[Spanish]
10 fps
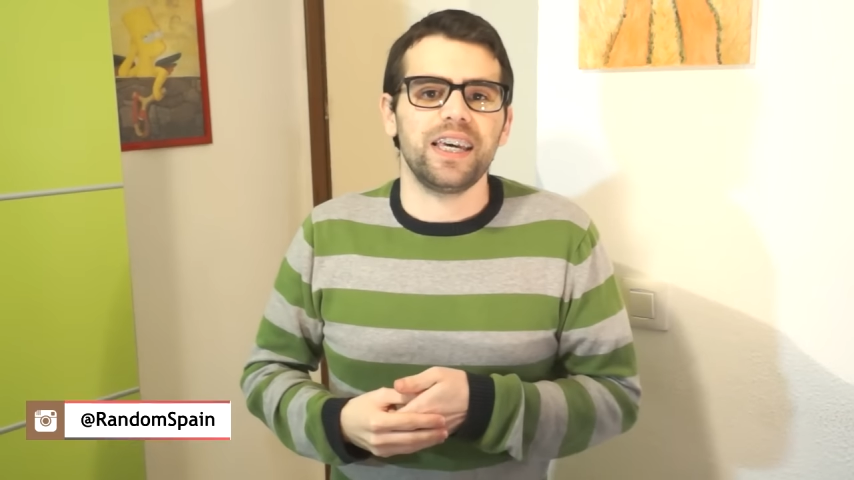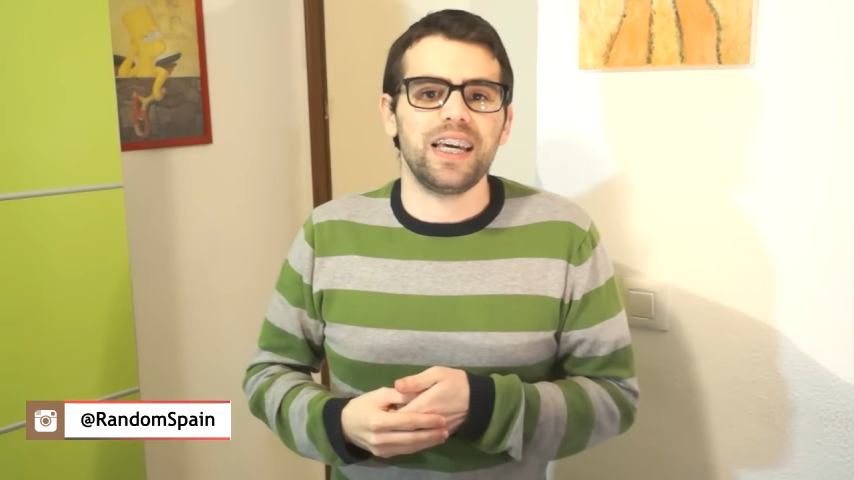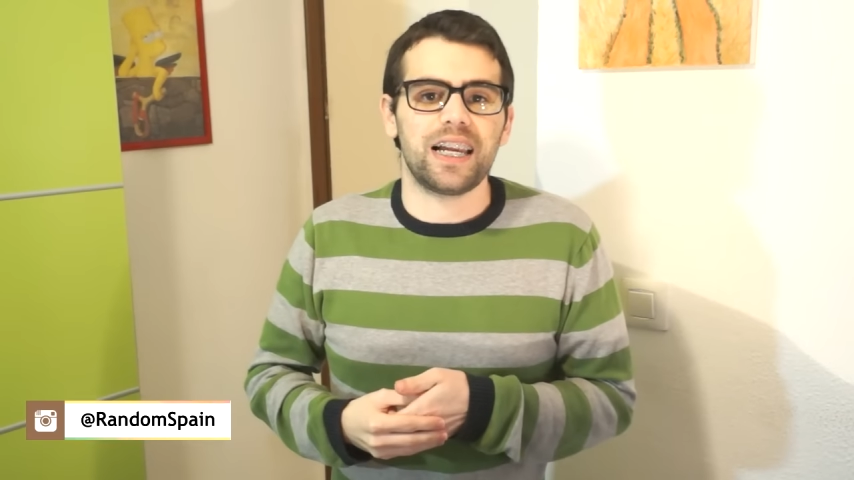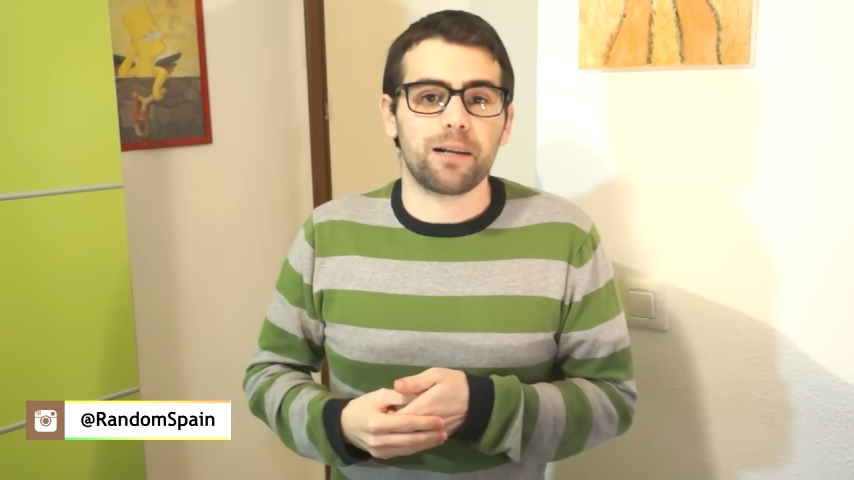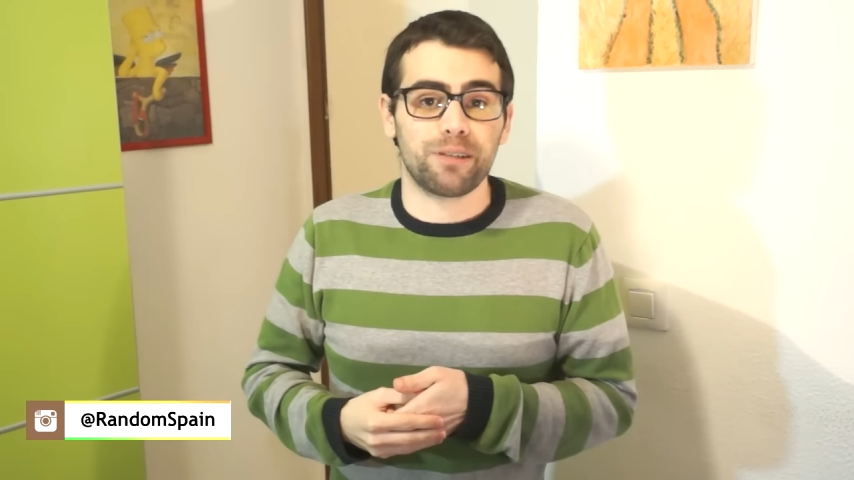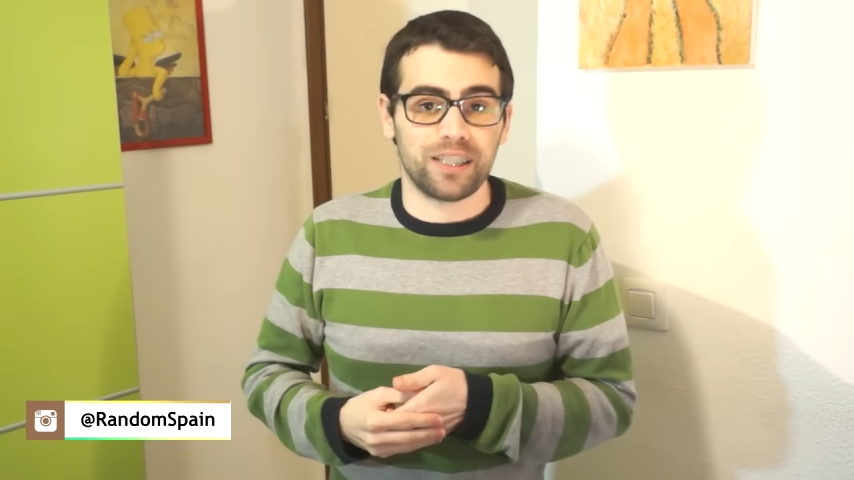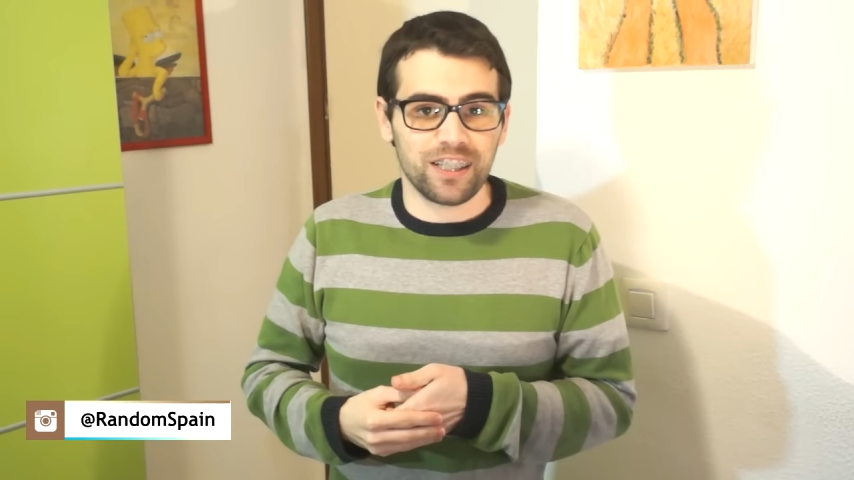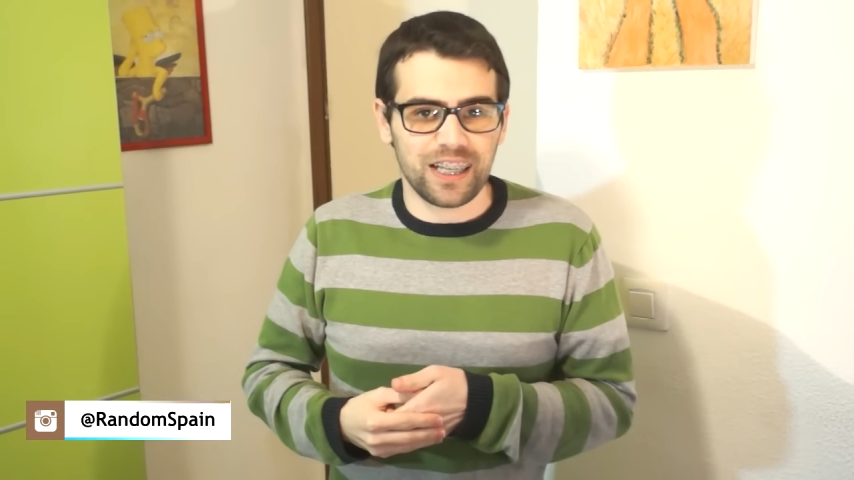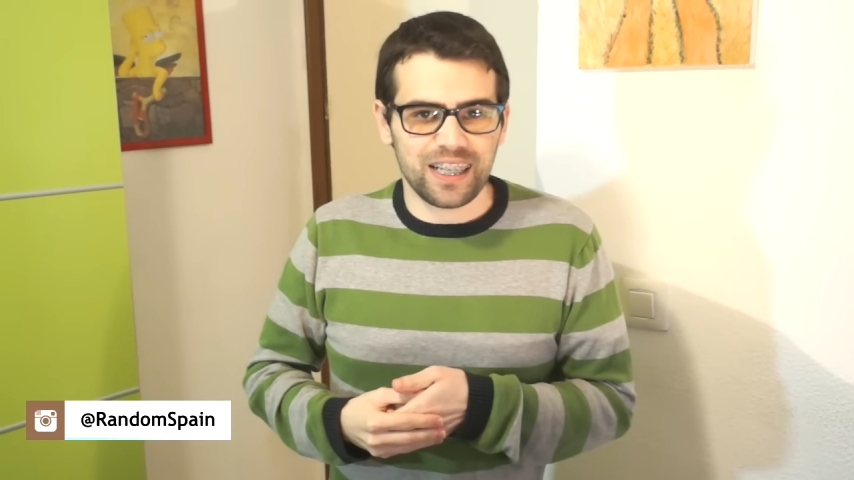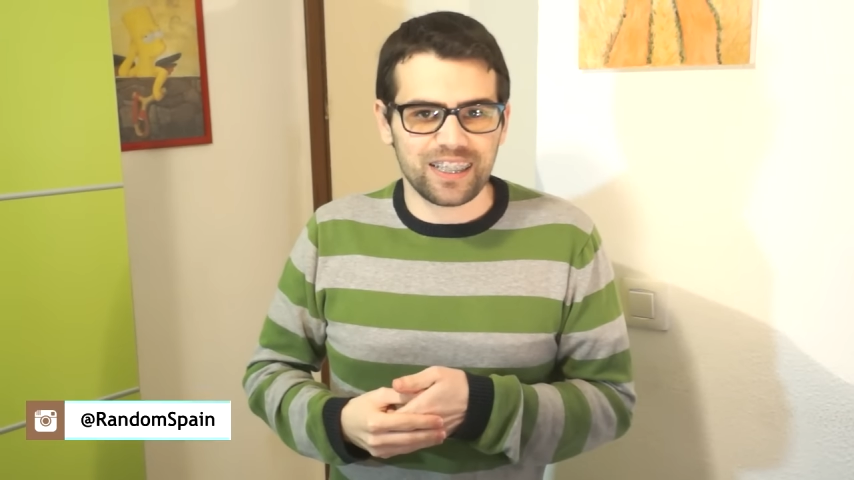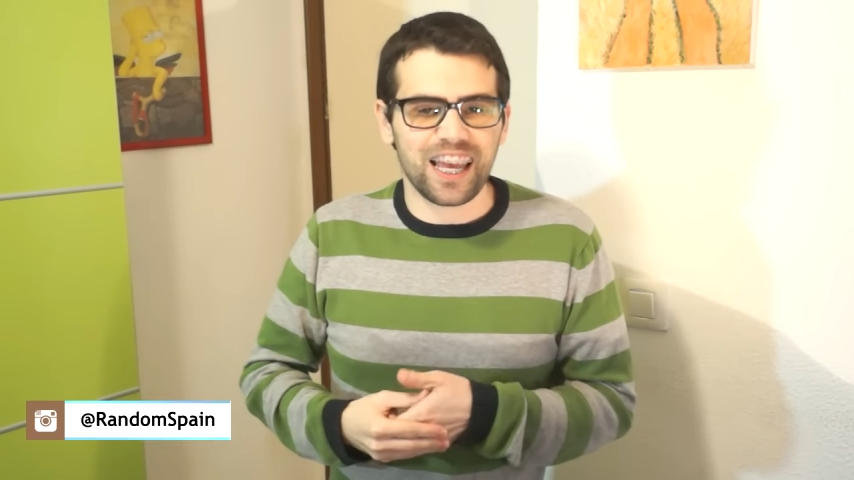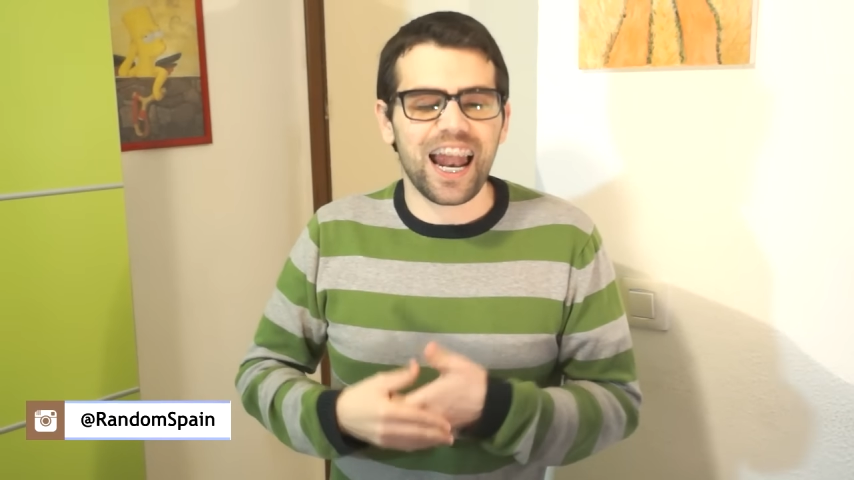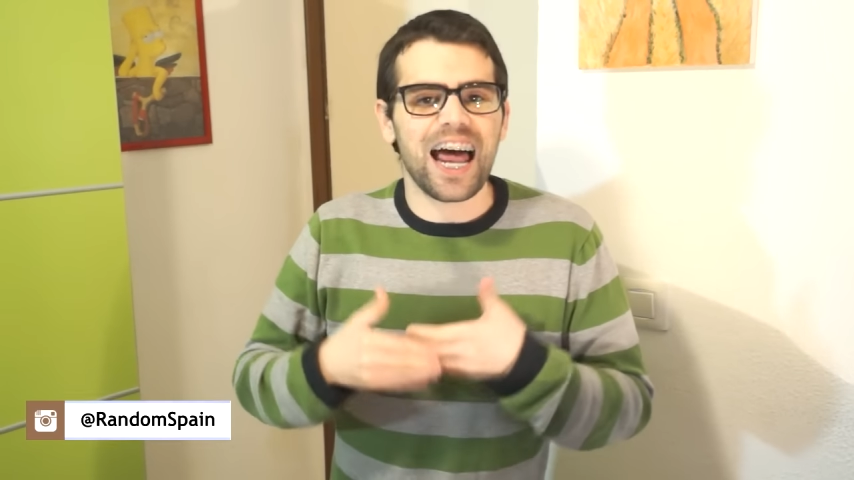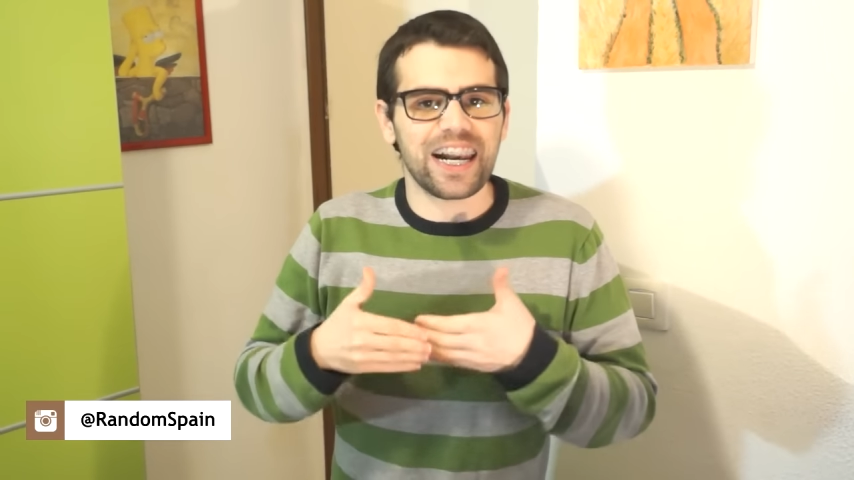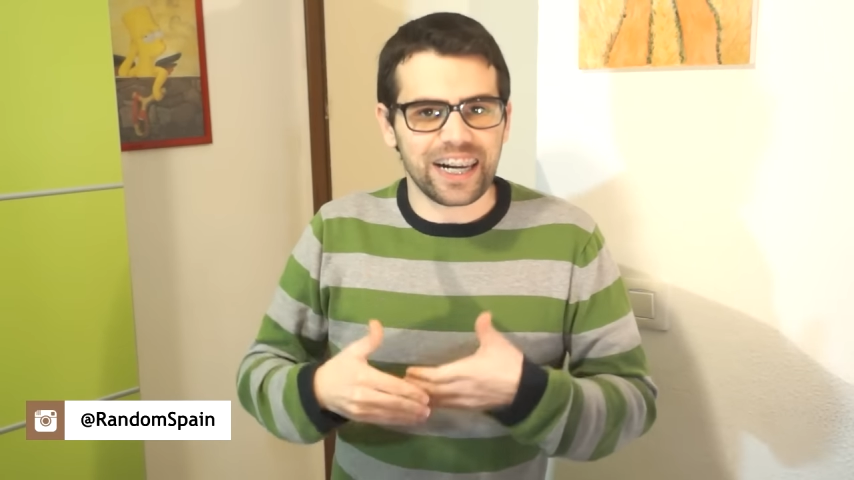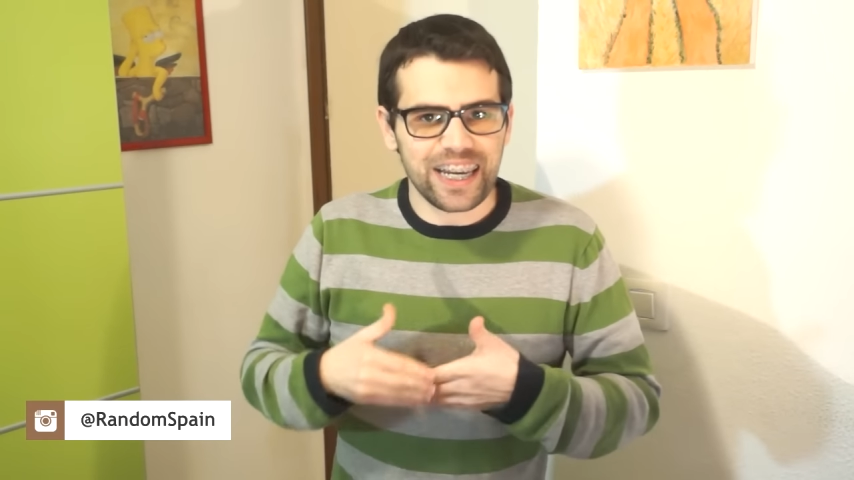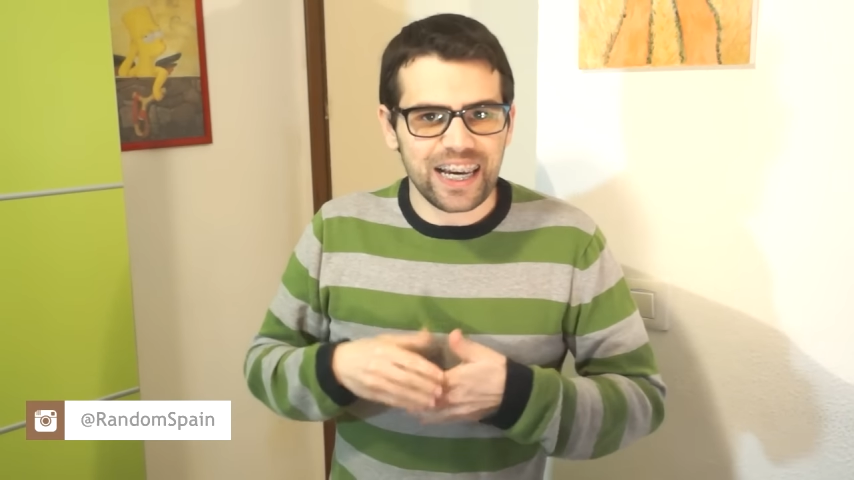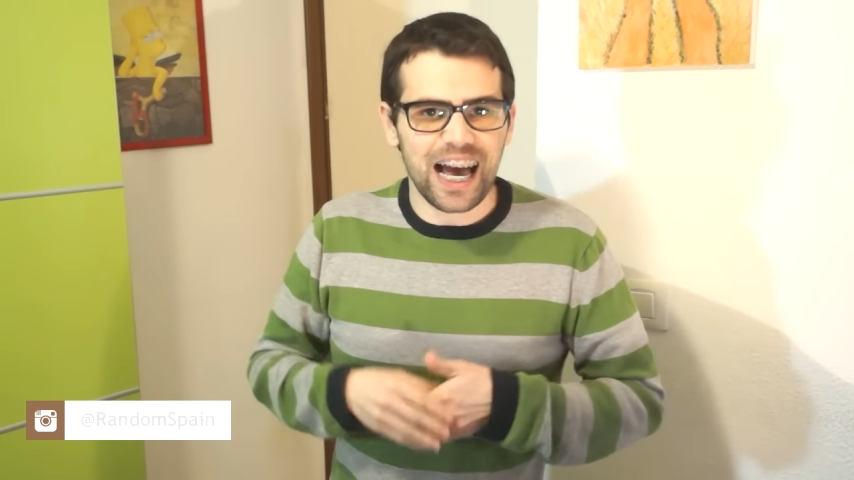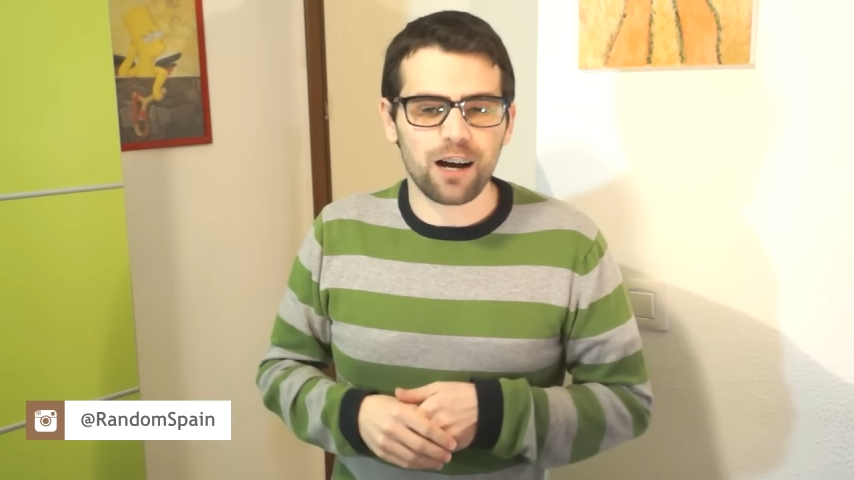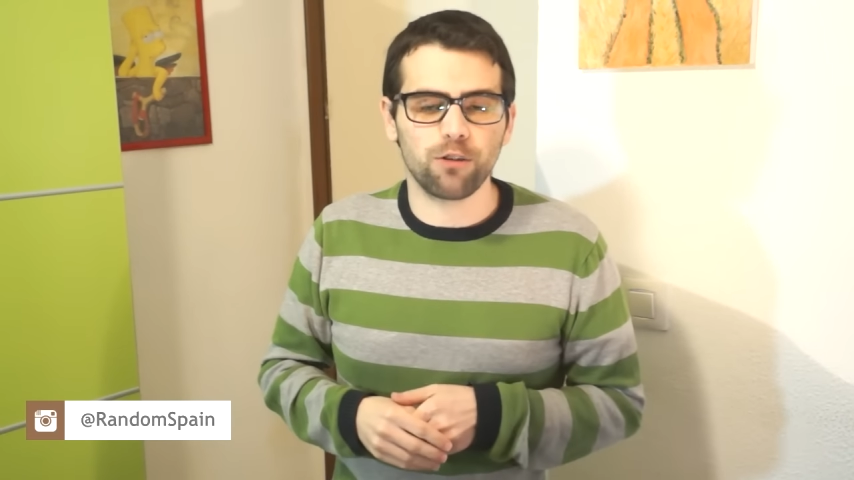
Y la representante será Rika